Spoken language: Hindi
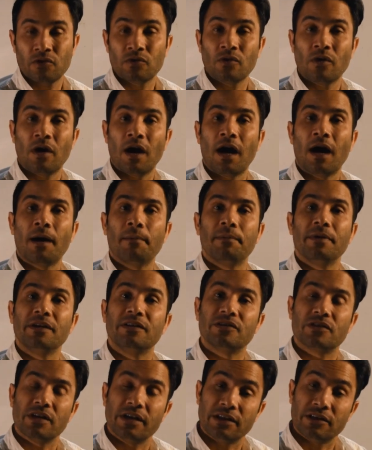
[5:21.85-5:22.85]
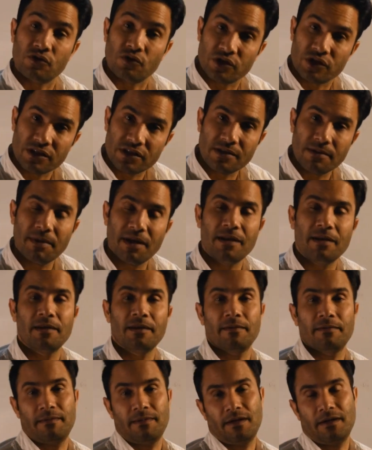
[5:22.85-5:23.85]
तो आप इसकी जो चीज़ें मैंने
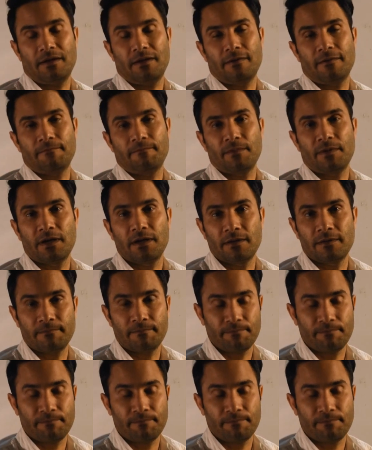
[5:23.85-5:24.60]
आ, आ,